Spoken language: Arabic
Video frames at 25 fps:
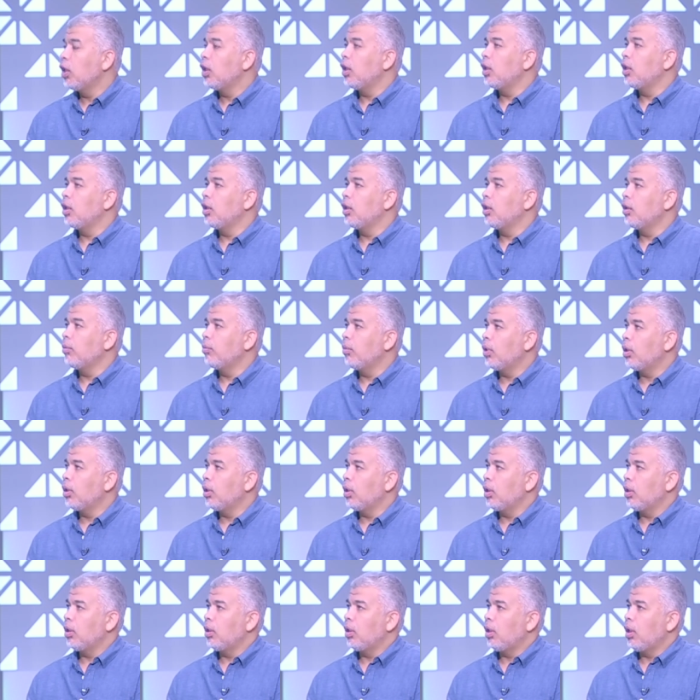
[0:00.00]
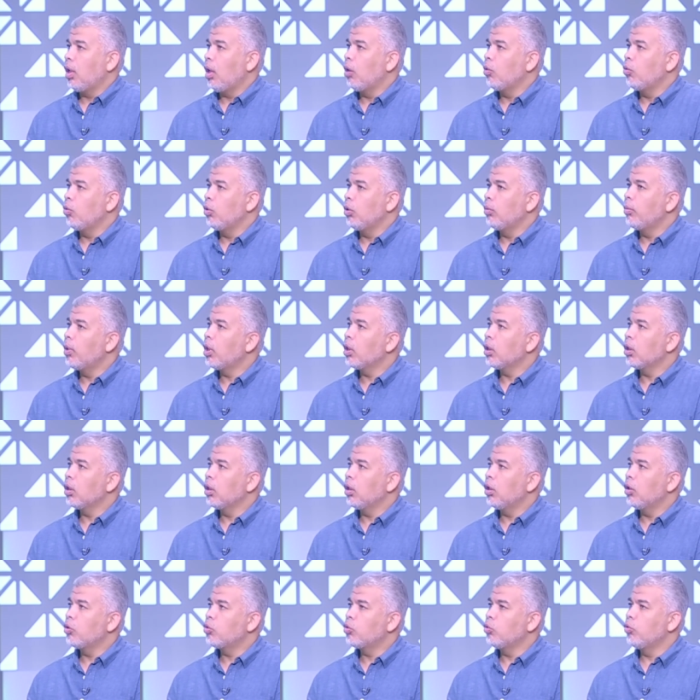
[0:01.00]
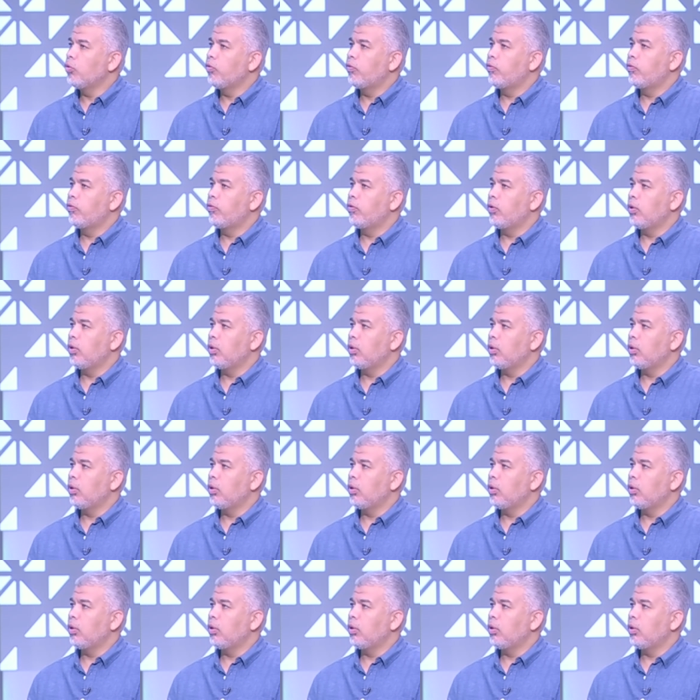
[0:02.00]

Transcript: ان اول مره اشوف